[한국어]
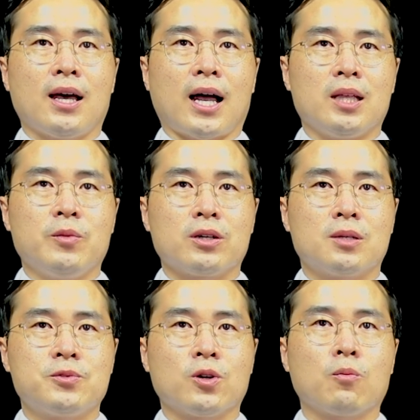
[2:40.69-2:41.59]
아니면
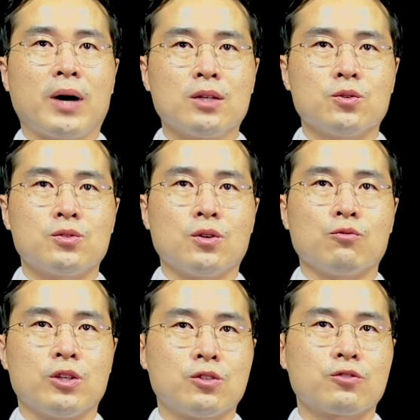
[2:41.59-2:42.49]
급성 파종성
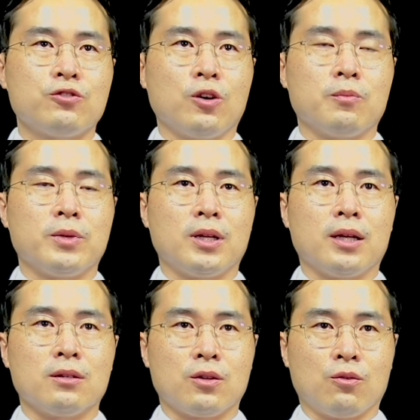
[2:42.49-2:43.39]

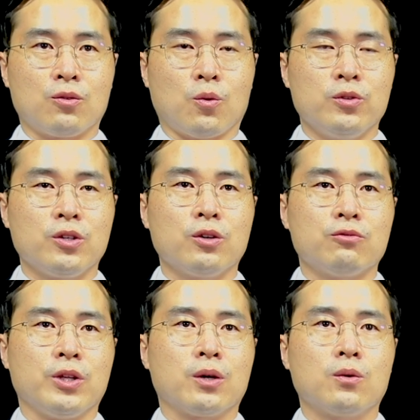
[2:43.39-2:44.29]
뇌척수염이라는 경우로 오는
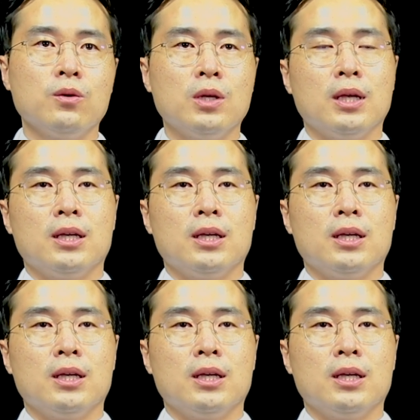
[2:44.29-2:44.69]
경우도 있고